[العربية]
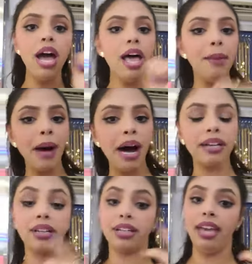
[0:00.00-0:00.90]

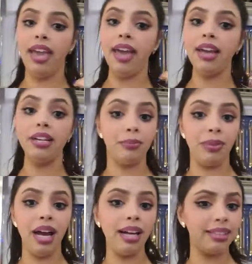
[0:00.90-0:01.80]
حمار كحال
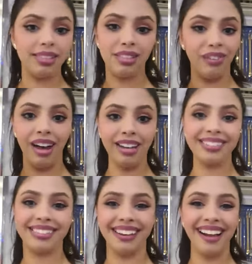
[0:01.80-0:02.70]
بياض صفار
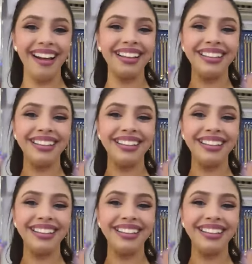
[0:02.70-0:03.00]
ازرق